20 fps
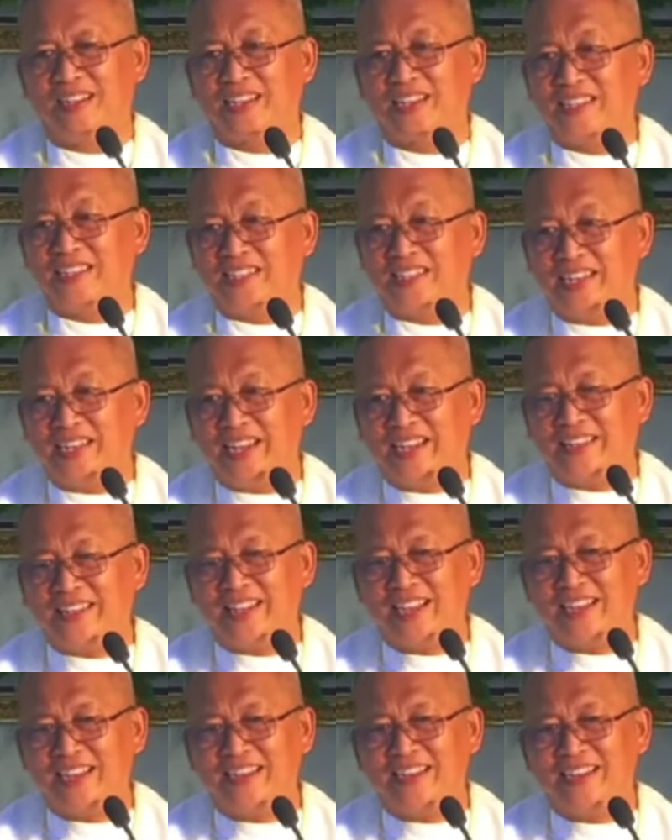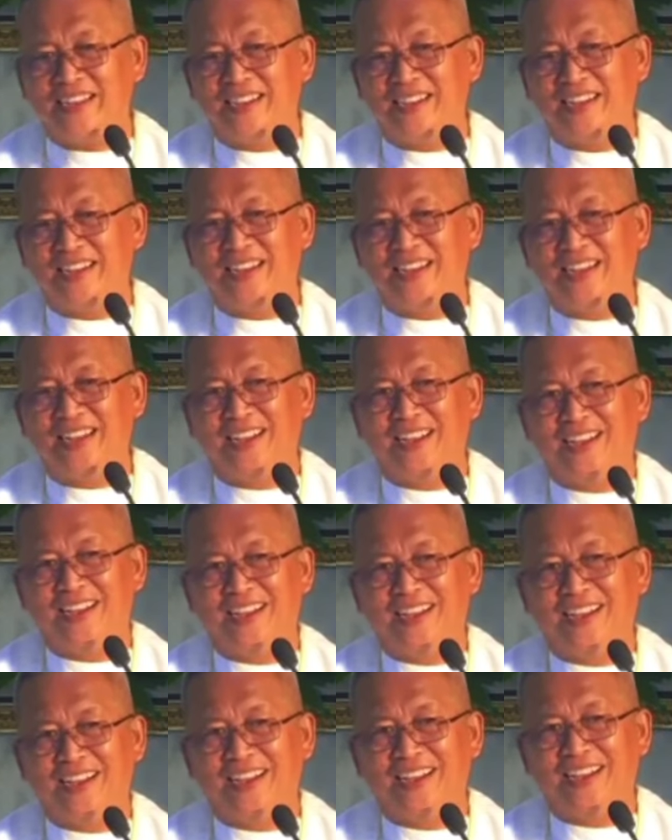kinsa nihatag
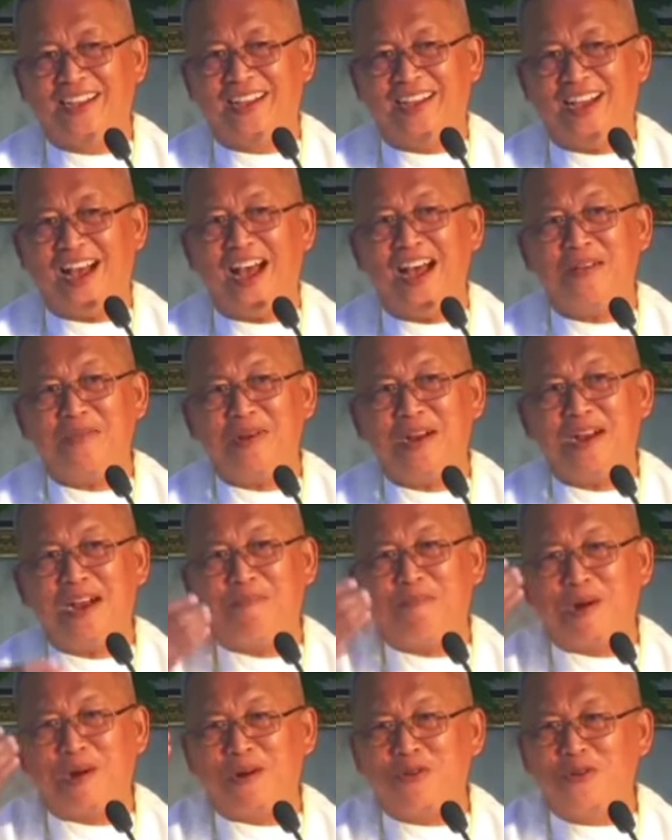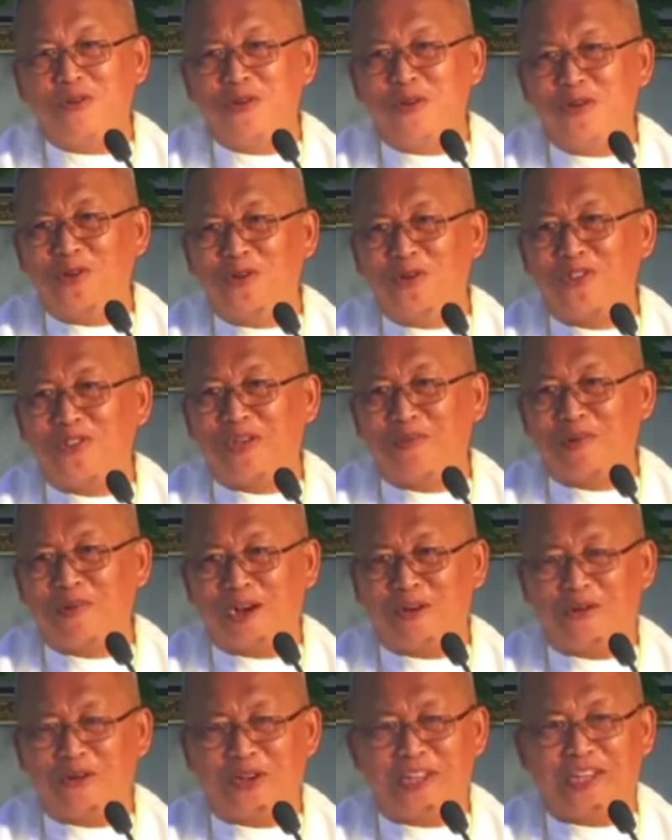ang mga pangulo sa
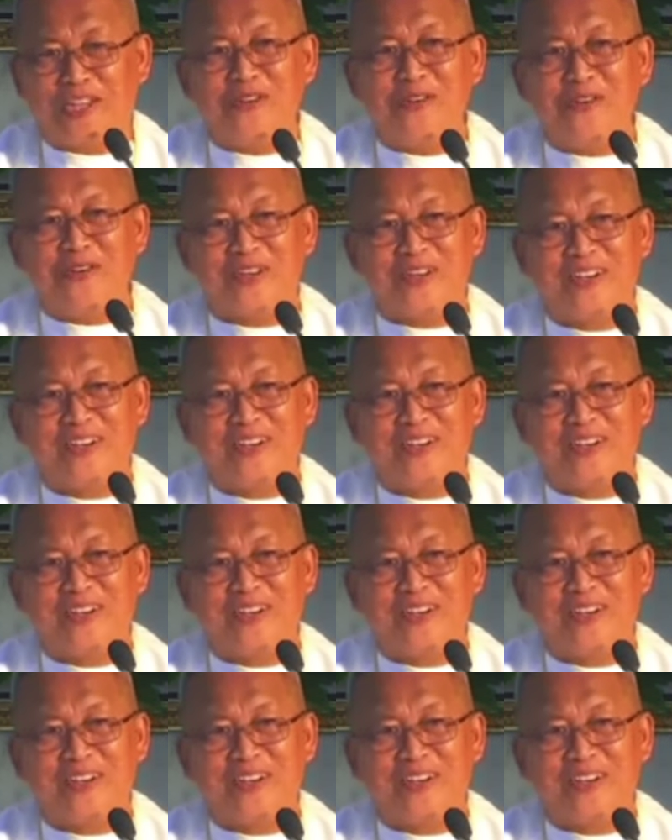mga Hudiyo.